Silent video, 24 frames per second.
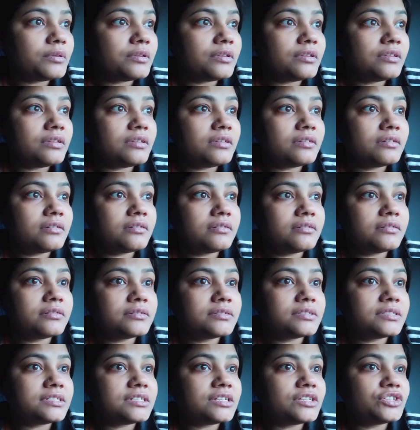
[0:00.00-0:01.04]
अभी
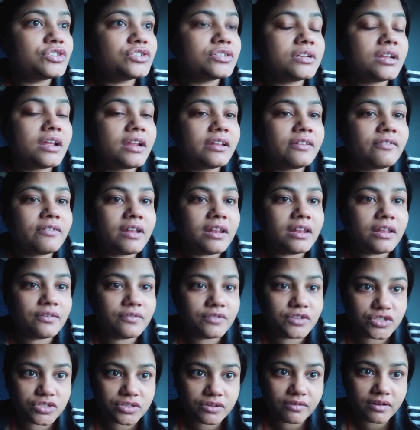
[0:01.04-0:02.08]
स्टेशन आने वाला
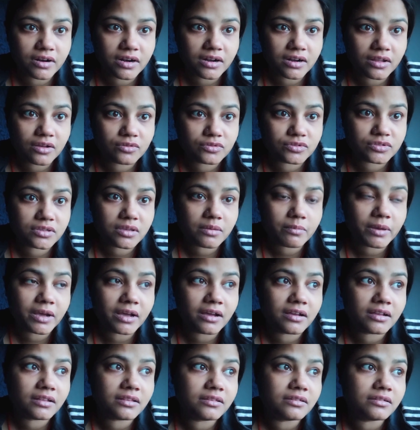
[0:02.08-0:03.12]
है विजयवाड़ा उसके
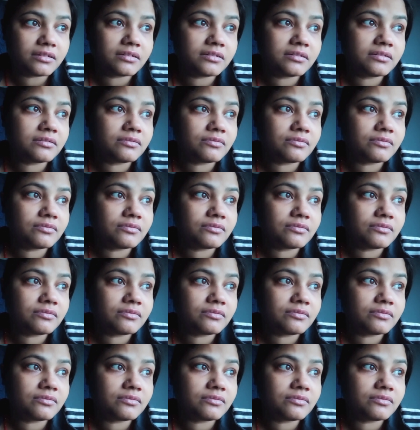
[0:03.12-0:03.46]
बाद